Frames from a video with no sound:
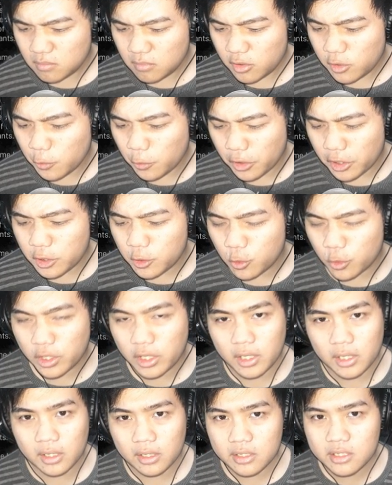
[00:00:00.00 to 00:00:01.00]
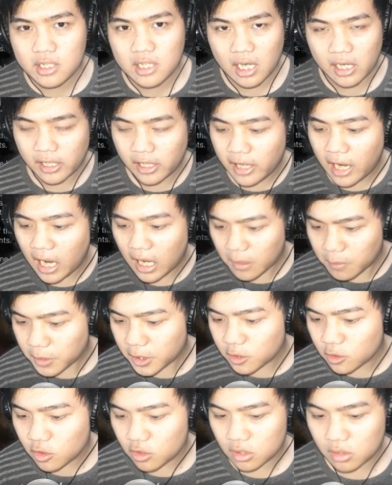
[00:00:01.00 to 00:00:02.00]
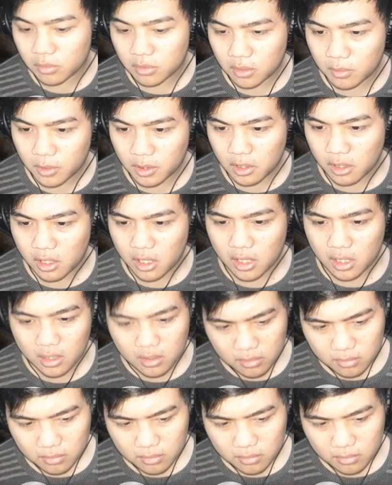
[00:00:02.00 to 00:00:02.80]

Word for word: nyuri nyuriin celana dalam gitu loh teman-teman ya